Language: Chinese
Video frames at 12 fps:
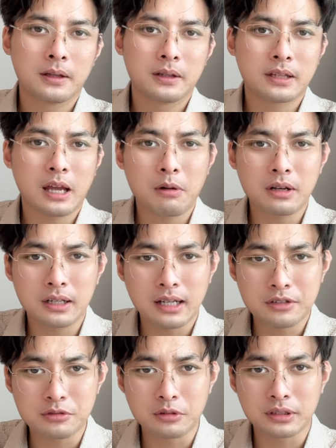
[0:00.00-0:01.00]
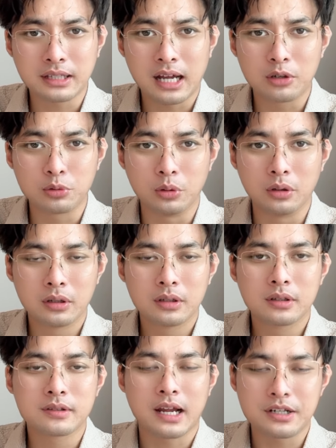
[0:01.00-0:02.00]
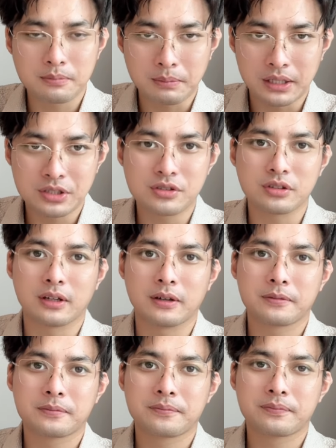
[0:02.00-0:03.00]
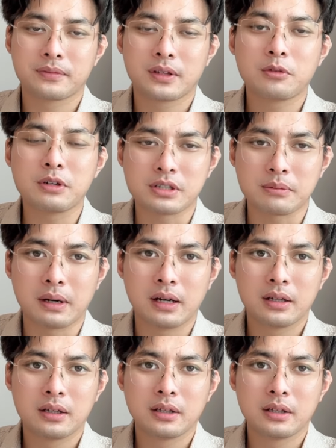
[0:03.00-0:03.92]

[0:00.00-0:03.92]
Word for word: 台湾人来中国大陆才是明智的，为什么？